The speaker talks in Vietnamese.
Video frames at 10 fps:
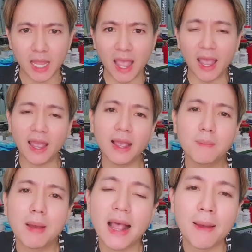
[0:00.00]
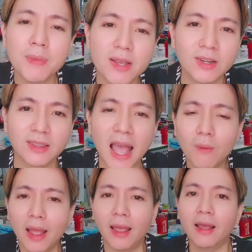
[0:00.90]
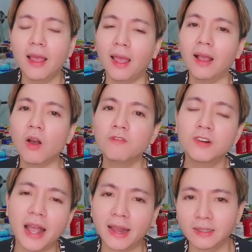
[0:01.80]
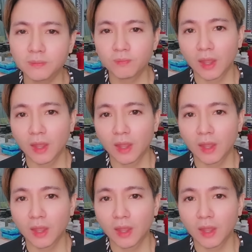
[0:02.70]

hả mày làm gì được tao hả hả con phương anh